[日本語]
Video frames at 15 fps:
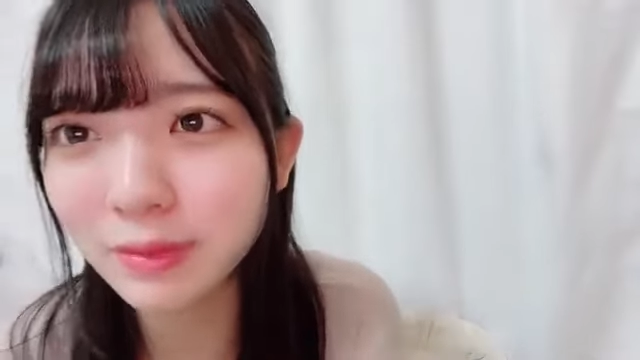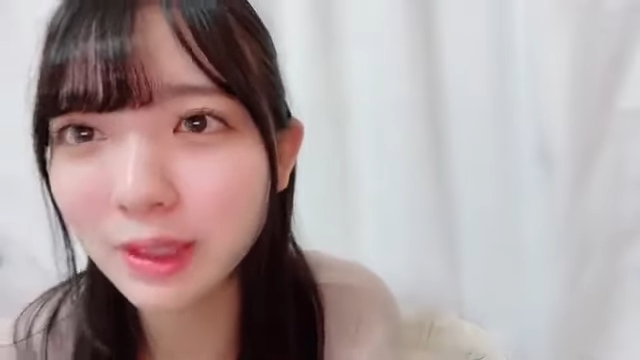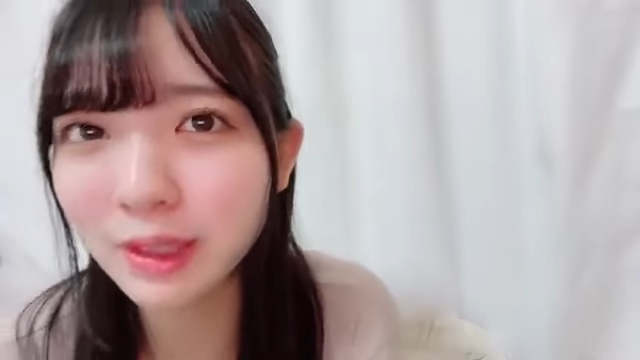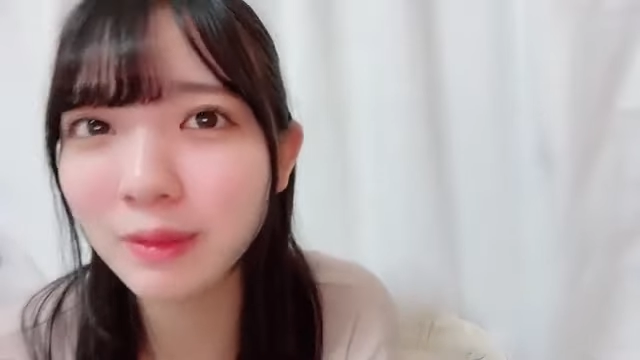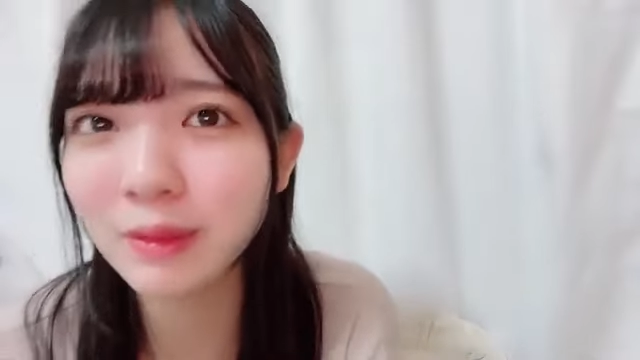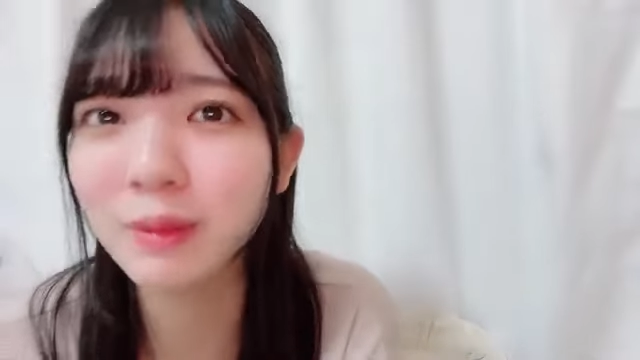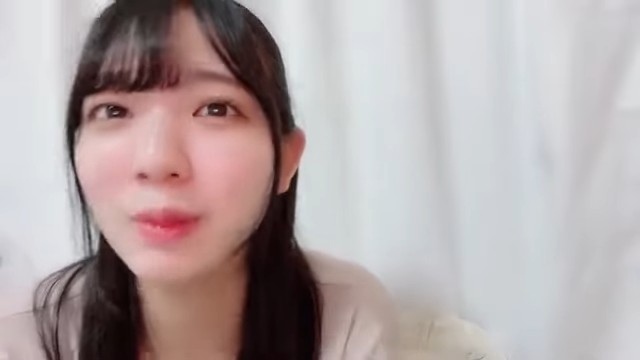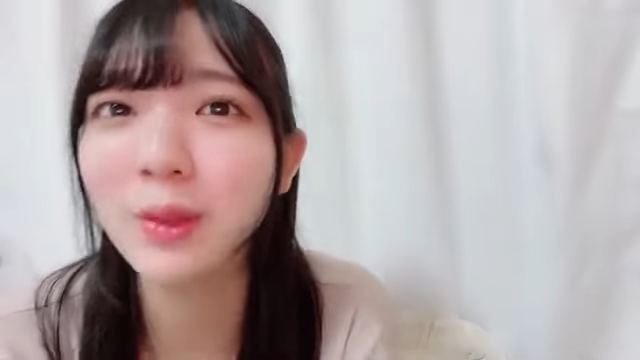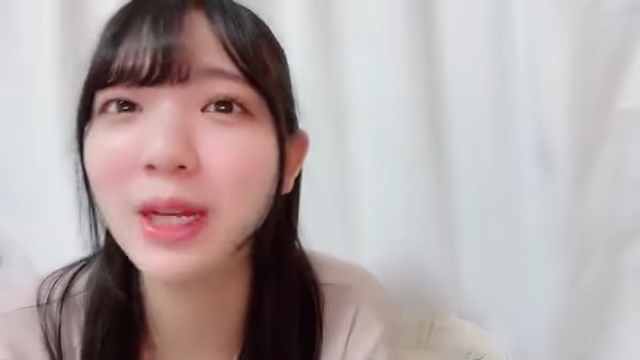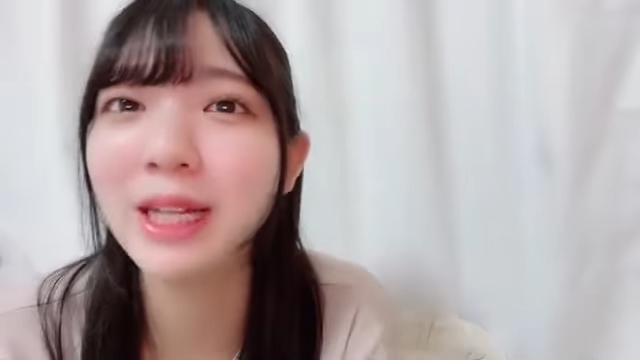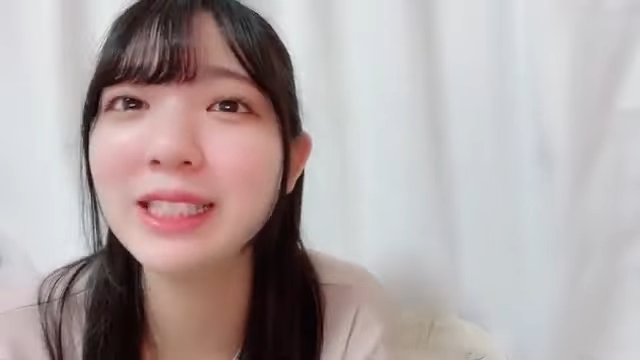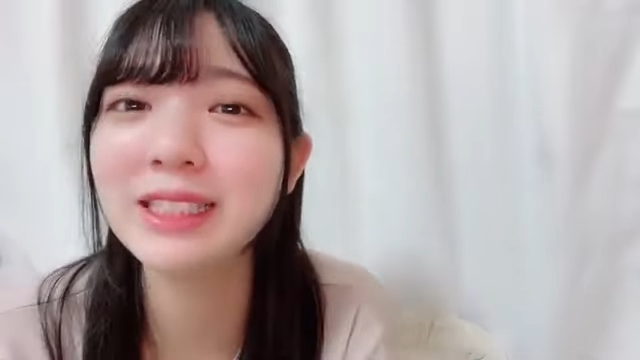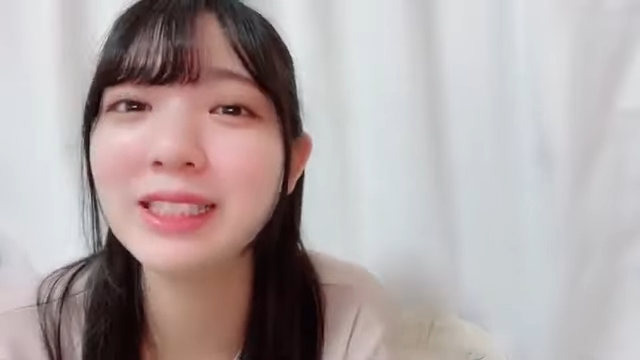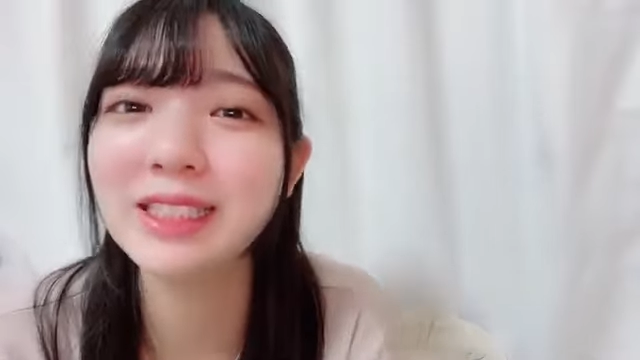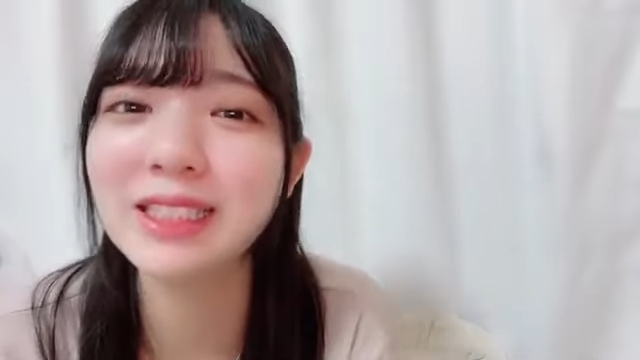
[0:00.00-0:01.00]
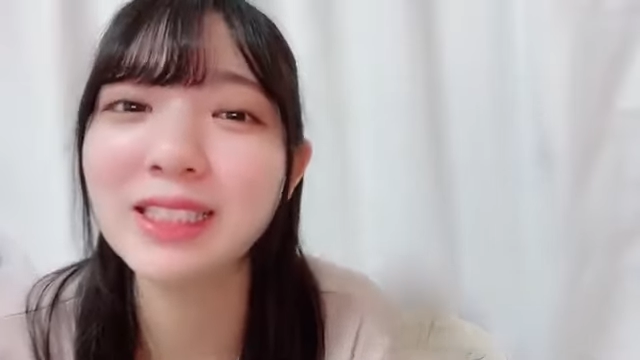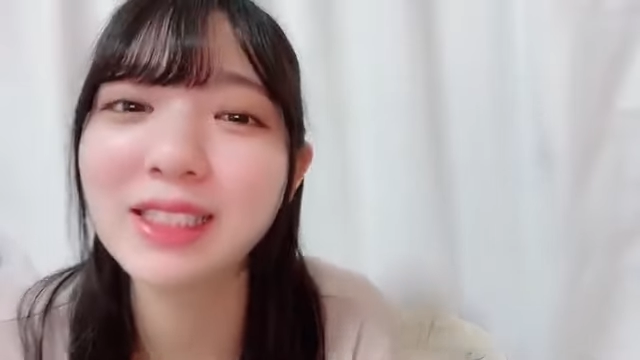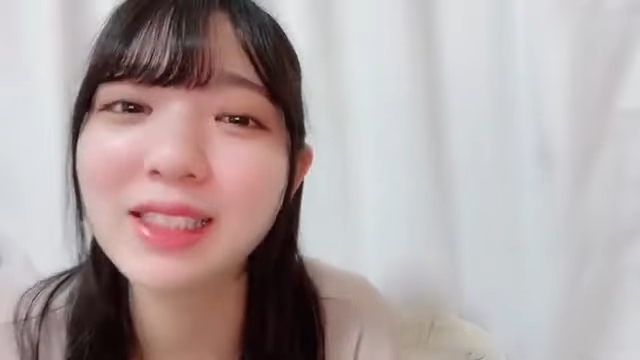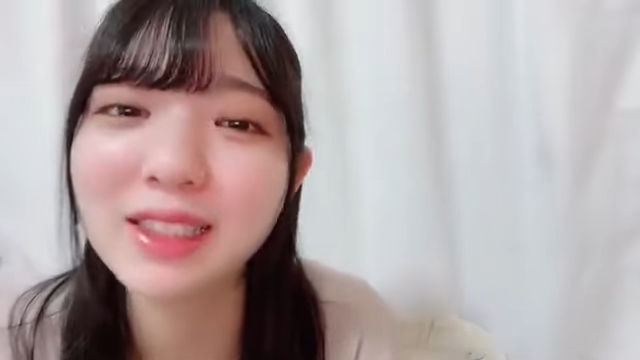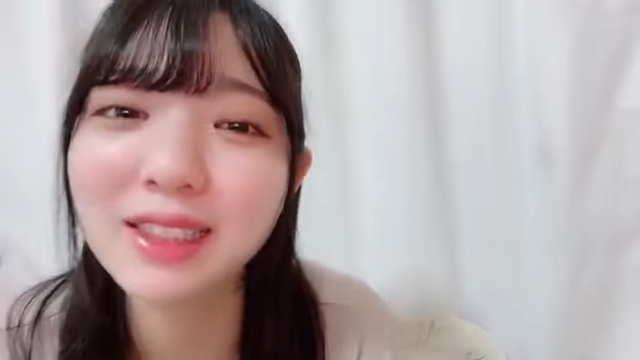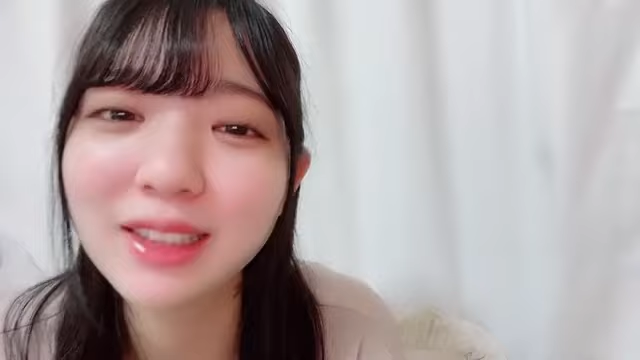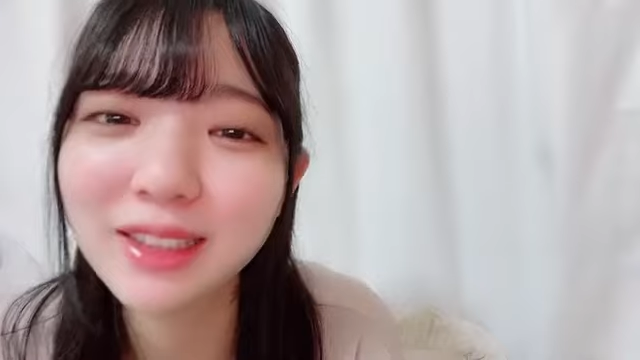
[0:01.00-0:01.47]
ヒュのも配信
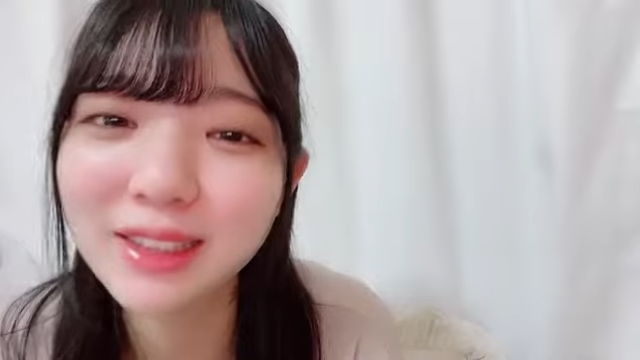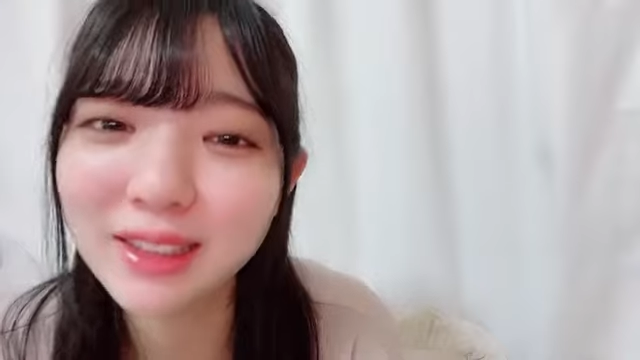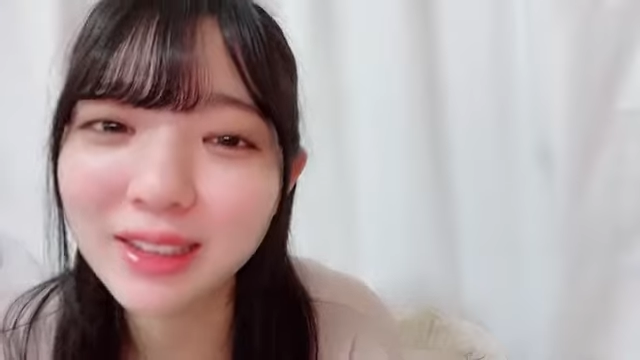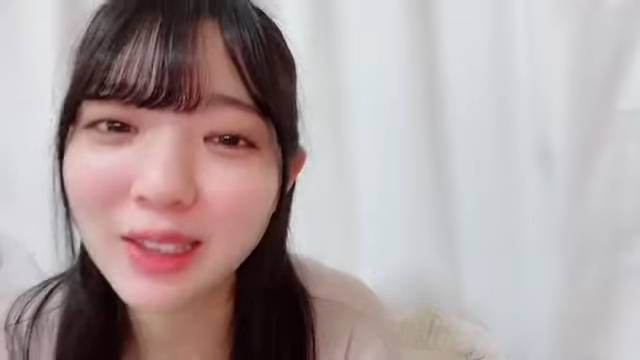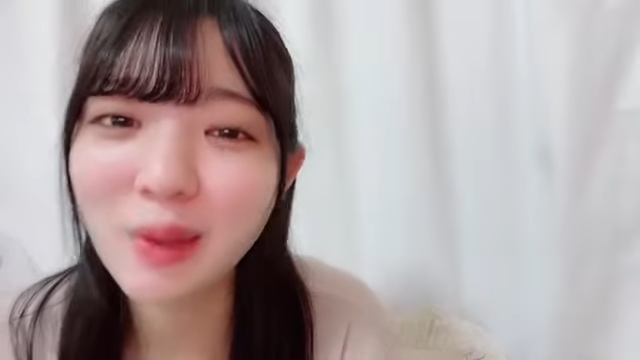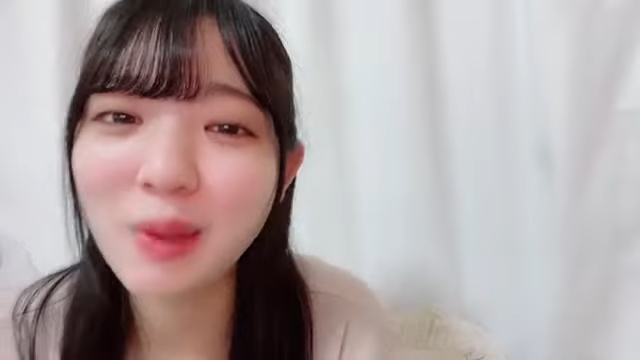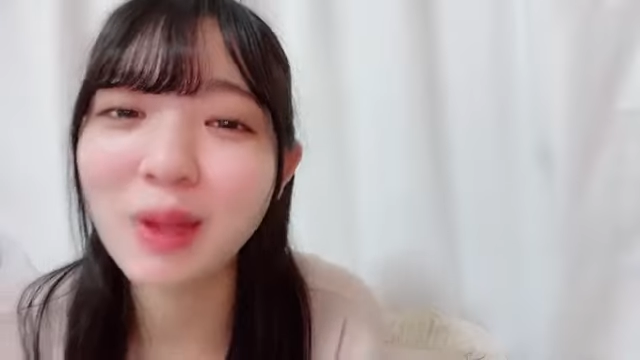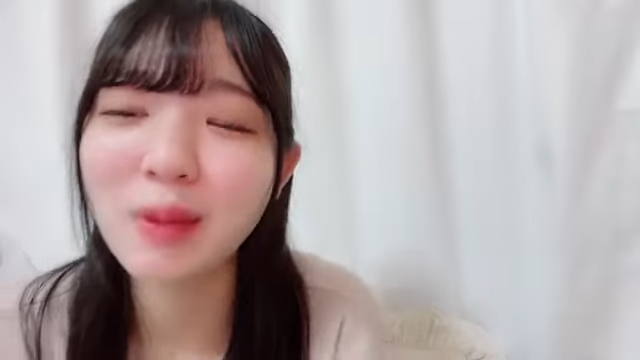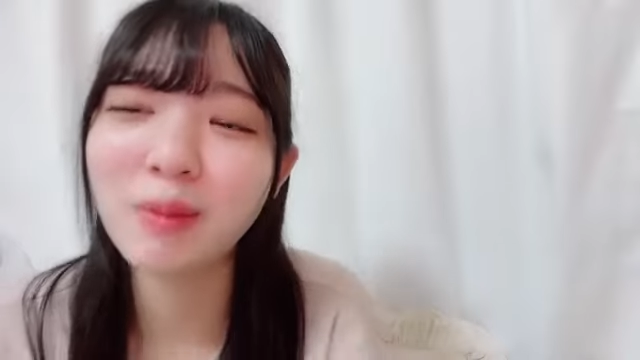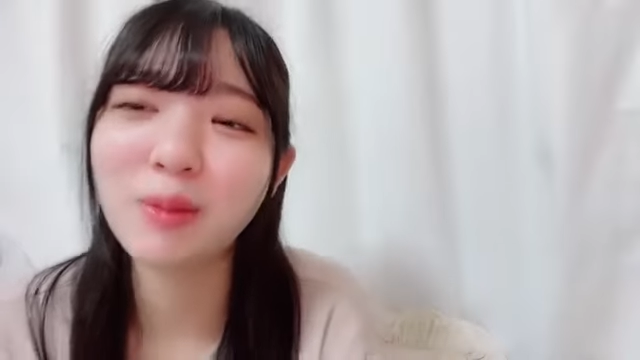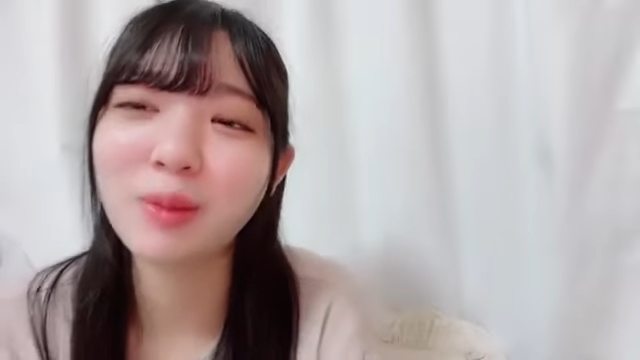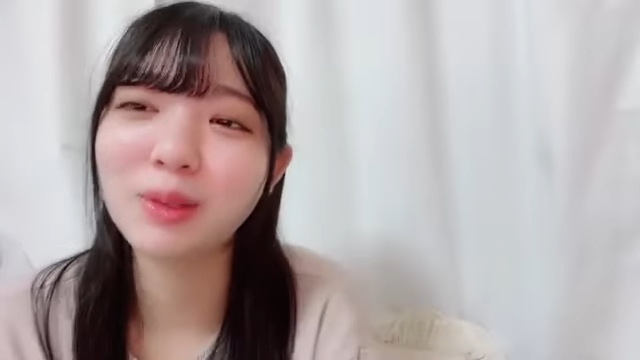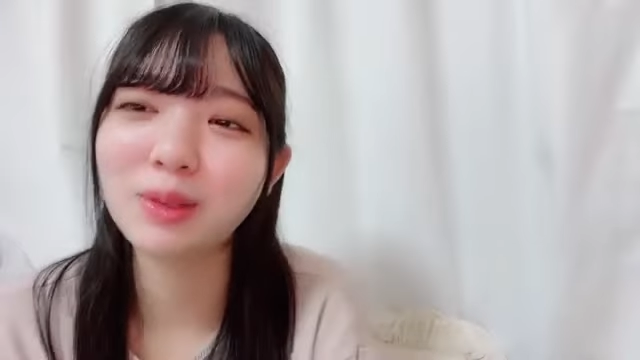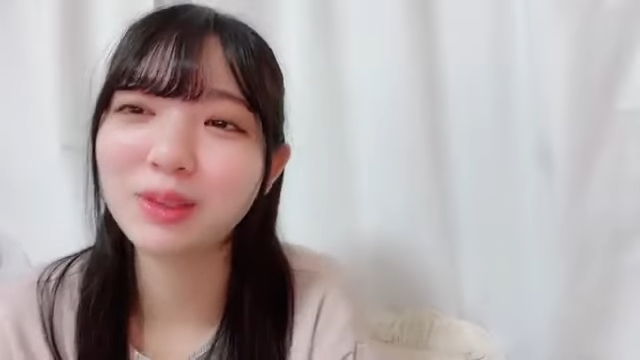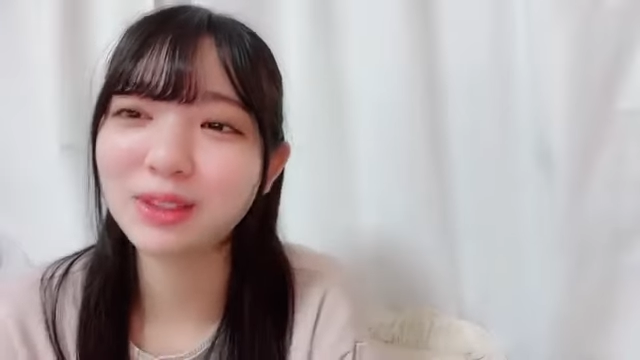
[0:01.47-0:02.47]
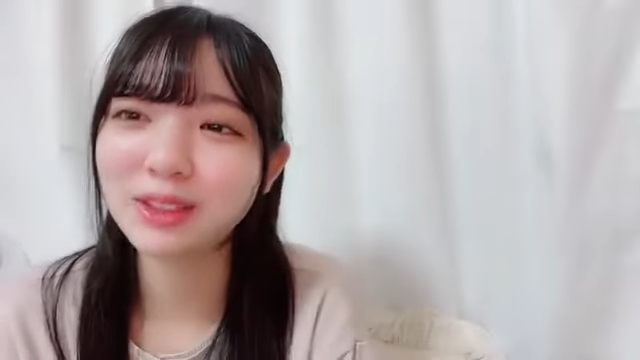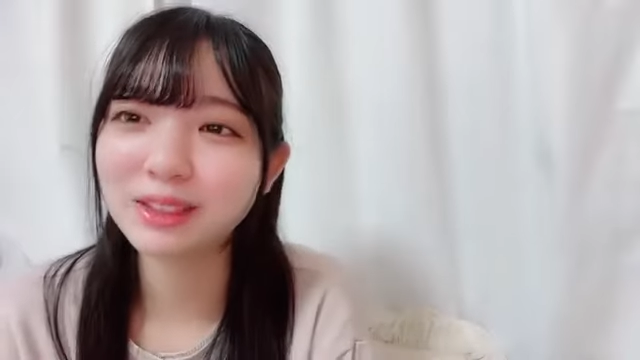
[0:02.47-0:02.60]
ヒュのも